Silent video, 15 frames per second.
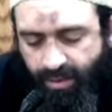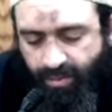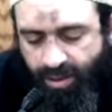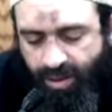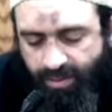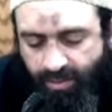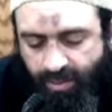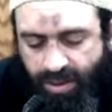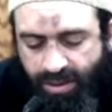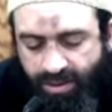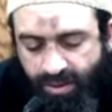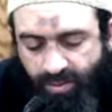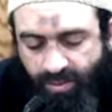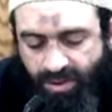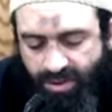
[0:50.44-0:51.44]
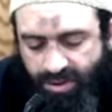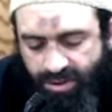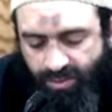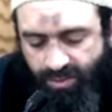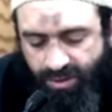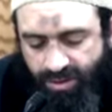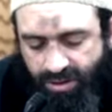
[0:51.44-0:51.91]
باب لا
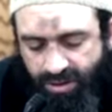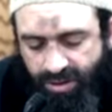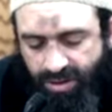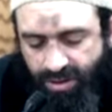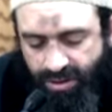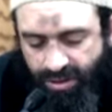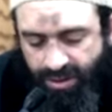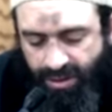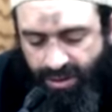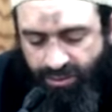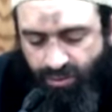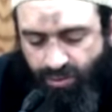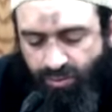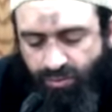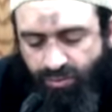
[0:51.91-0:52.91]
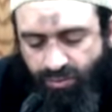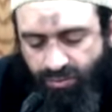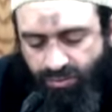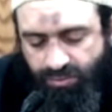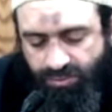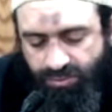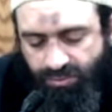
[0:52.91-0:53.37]
تمنوا لقاء العدو
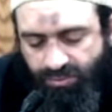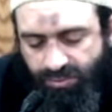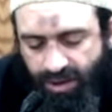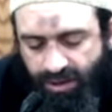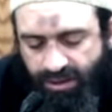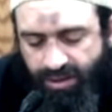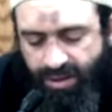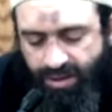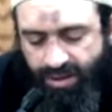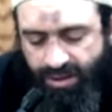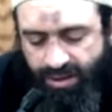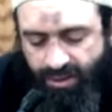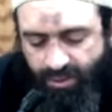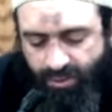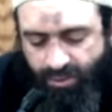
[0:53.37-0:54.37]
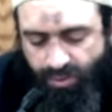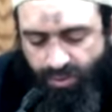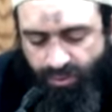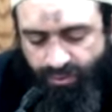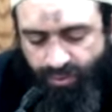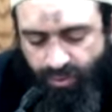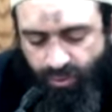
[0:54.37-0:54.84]
حدثنا
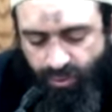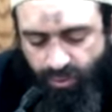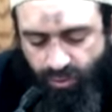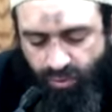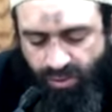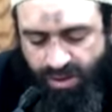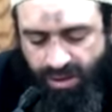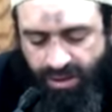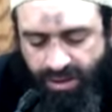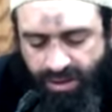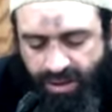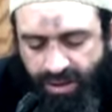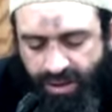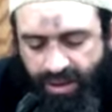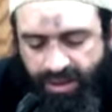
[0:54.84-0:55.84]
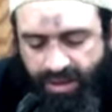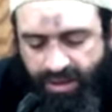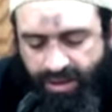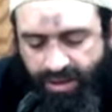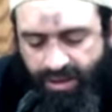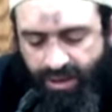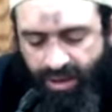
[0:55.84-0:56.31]
يوسف بن موسى قال
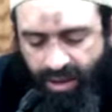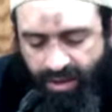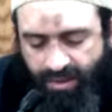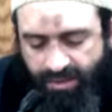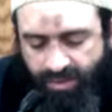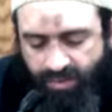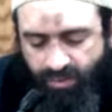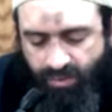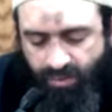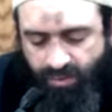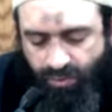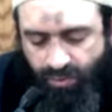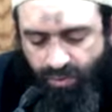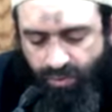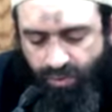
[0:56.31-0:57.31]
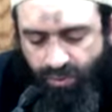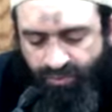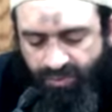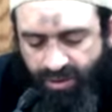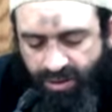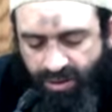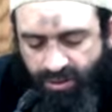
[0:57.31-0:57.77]
حدثنا عاصم بن
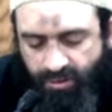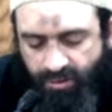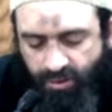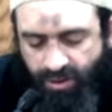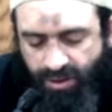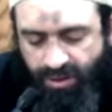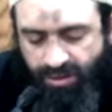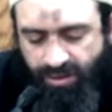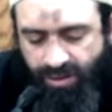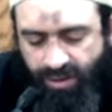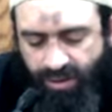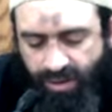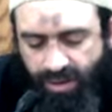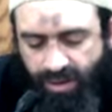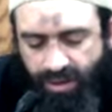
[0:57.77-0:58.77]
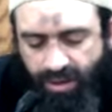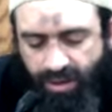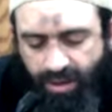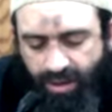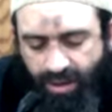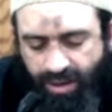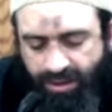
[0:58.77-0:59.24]
يوسف اليربوعي
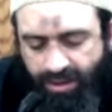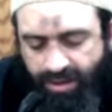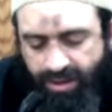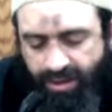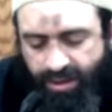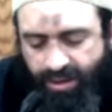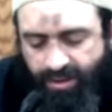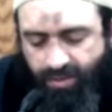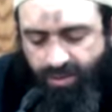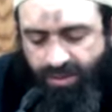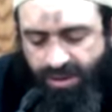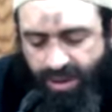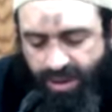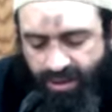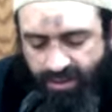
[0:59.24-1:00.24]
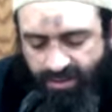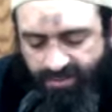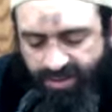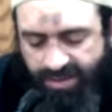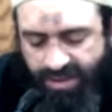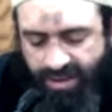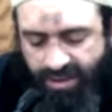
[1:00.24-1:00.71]
قال حدثنا أبو إسحاق
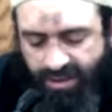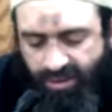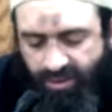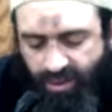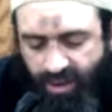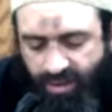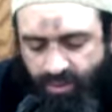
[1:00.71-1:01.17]
الفزاري عن